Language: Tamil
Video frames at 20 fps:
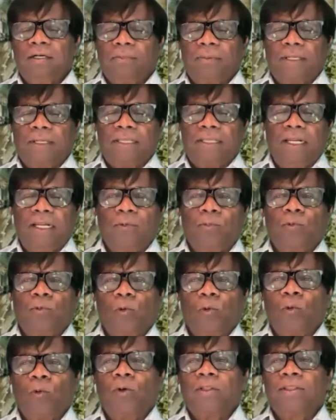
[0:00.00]
அப்ப அதுல
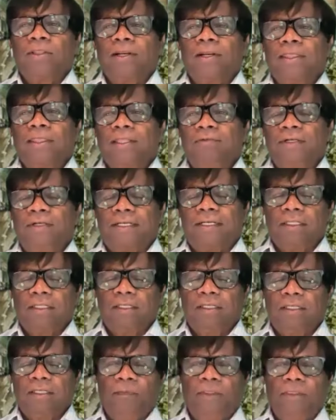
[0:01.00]
போன்று தெரிந்து
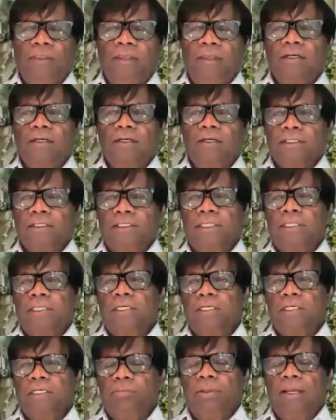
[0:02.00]
விட்டது இந்தியா
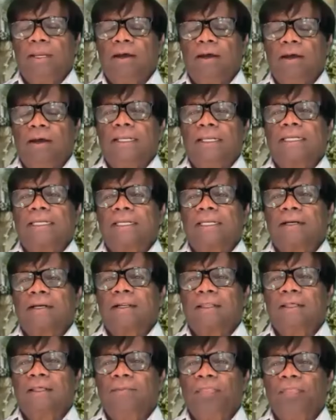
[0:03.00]
சஜித்துக்கு பின்னால்
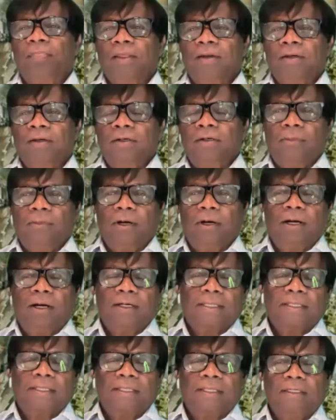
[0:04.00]
நிற்கின்றது
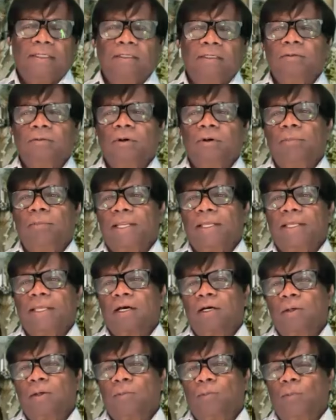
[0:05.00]
அடுத்தது
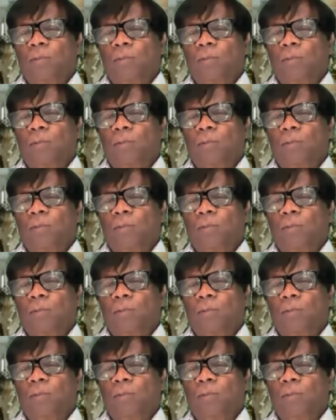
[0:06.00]
அமெரிக்கா